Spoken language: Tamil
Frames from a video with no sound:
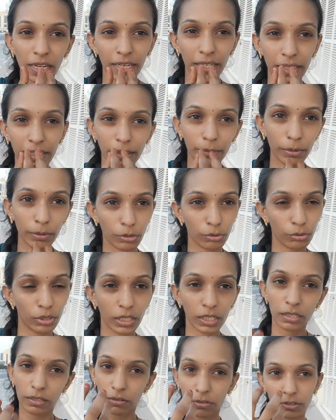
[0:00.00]
லைட்டாக அப்படி
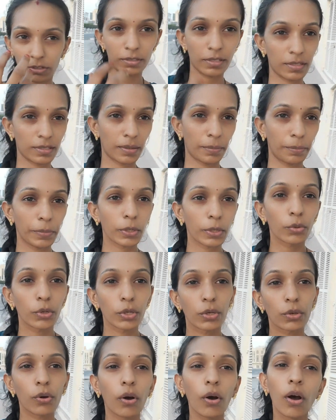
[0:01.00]
கொடுத்தீங்கன்னா குழந்தை சப்பி
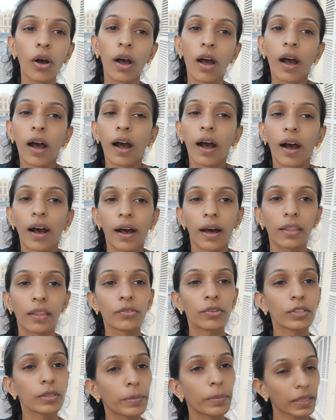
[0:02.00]
குடிக்கும் அது
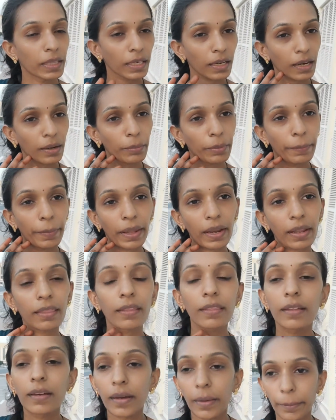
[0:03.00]
வந்து பார்த்திங்கன்னா நம்ம
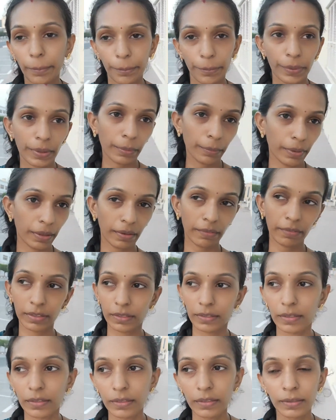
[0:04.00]
பிறந்ததுக்கு அப்புறமே
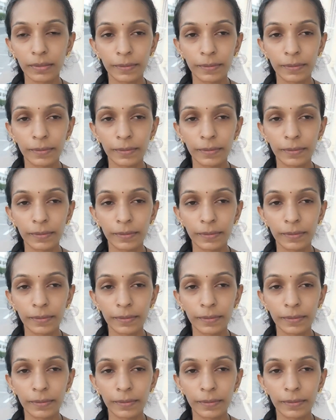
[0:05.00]
வந்து